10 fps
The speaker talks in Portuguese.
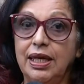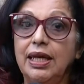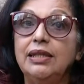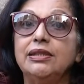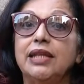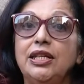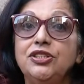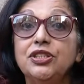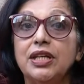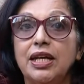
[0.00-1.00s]
ele
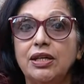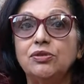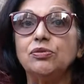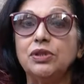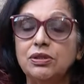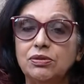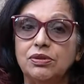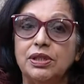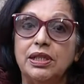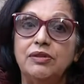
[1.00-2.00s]
tem direito,
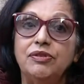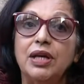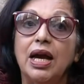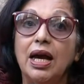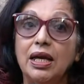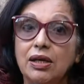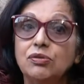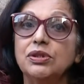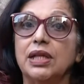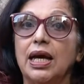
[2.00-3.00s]
inclusive, a
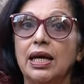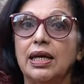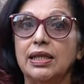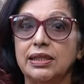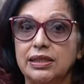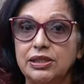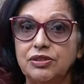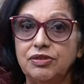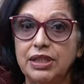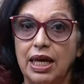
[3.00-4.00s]
recusar essas
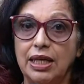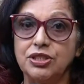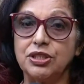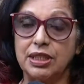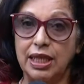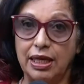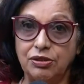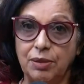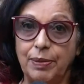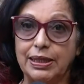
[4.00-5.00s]
atividades.
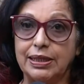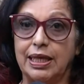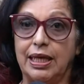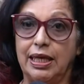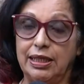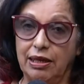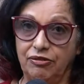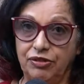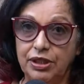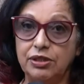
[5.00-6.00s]
Claro que passará, ele
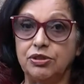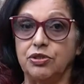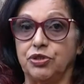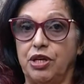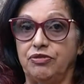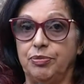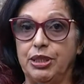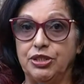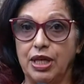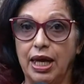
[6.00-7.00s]
avisa o seu chefe
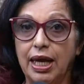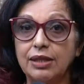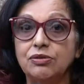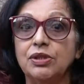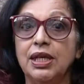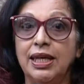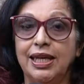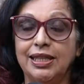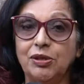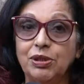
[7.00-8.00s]
imediato.
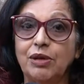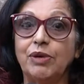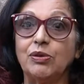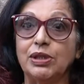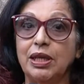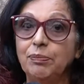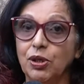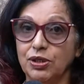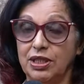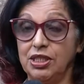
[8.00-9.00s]
Então, isso é uma coisa
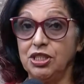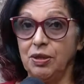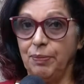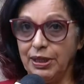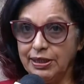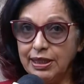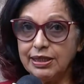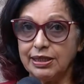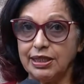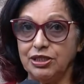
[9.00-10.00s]
importante que
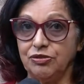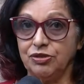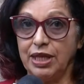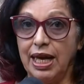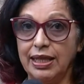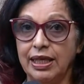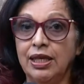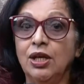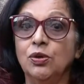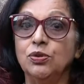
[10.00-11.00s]
precisa ser divulgada,
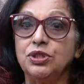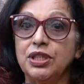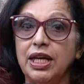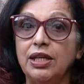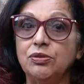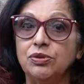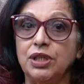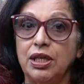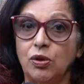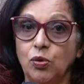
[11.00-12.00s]
o direito
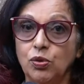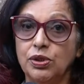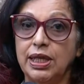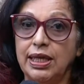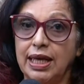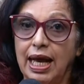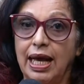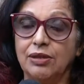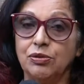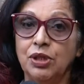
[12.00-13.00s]
de recusa em
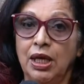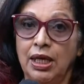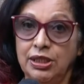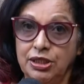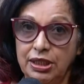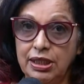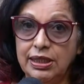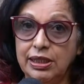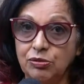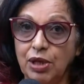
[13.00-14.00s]
caso de
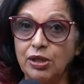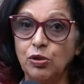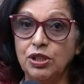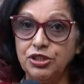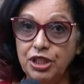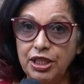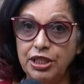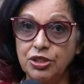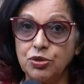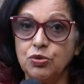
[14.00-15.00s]
situações de
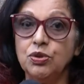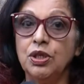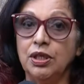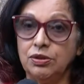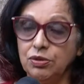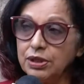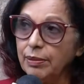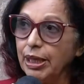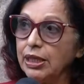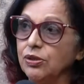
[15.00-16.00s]
risco do
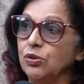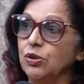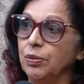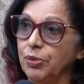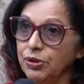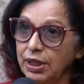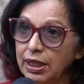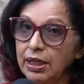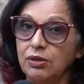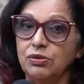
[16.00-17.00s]
trabalhador
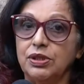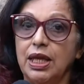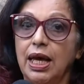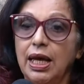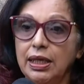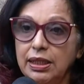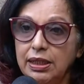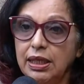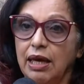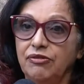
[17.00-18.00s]
poder recusar
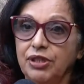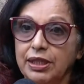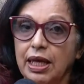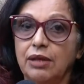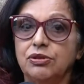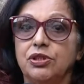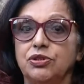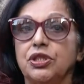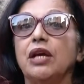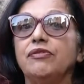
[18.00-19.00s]
e avisar o
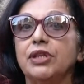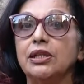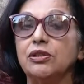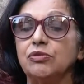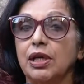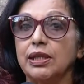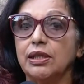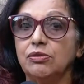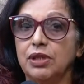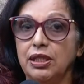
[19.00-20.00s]
seu chefe da
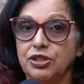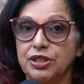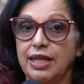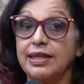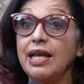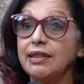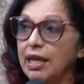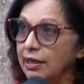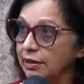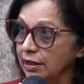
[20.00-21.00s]
situação que ele está
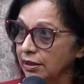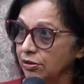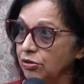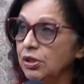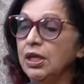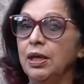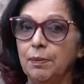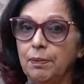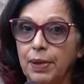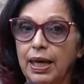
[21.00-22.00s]
detectando
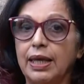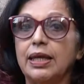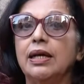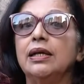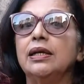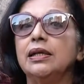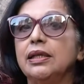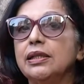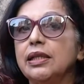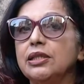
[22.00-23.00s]
para
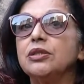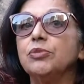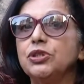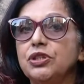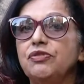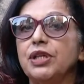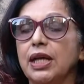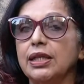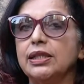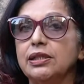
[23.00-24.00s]
que seja
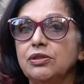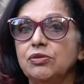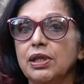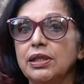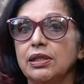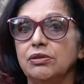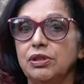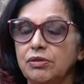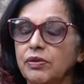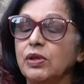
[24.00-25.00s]
modificada a situação.
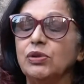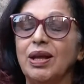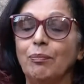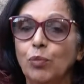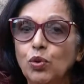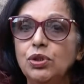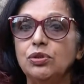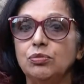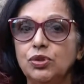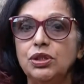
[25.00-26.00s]
Isso é uma coisa
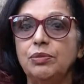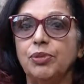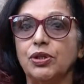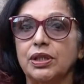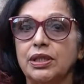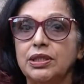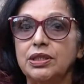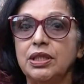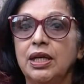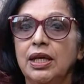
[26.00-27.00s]
muito, muito
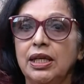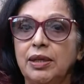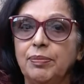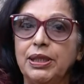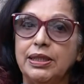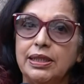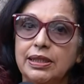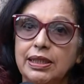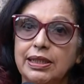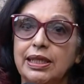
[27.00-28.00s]
importante que
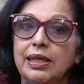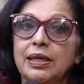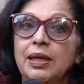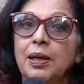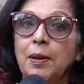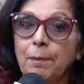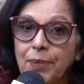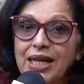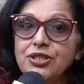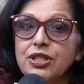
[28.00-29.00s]
precisa ser
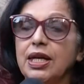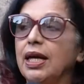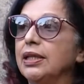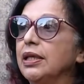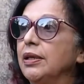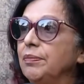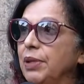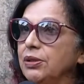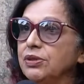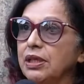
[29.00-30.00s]
praticada
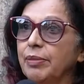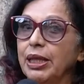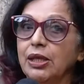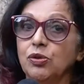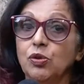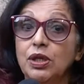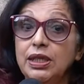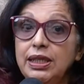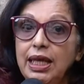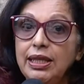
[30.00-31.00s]
pelo
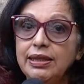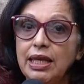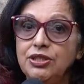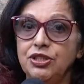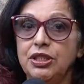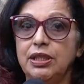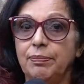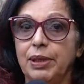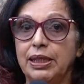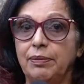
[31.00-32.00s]
trabalhador e
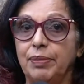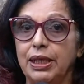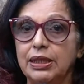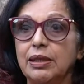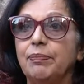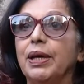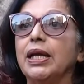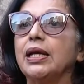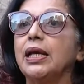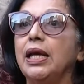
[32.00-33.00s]
entendida pela empresa
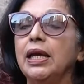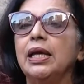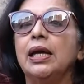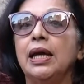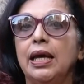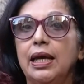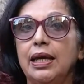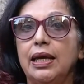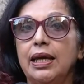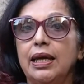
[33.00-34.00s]
para que
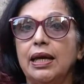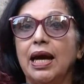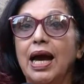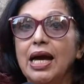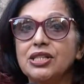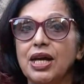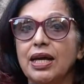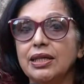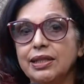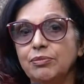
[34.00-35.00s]
é, é, haja
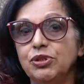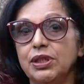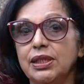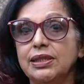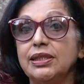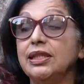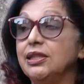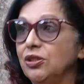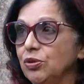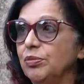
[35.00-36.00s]
essa mudança
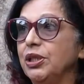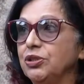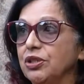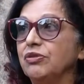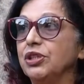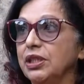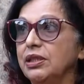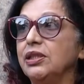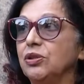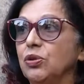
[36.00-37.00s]
nesses números que
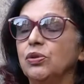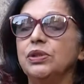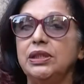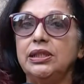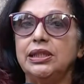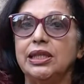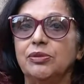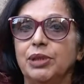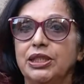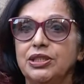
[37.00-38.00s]
você citou
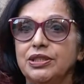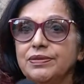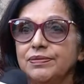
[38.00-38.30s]
inicialmente.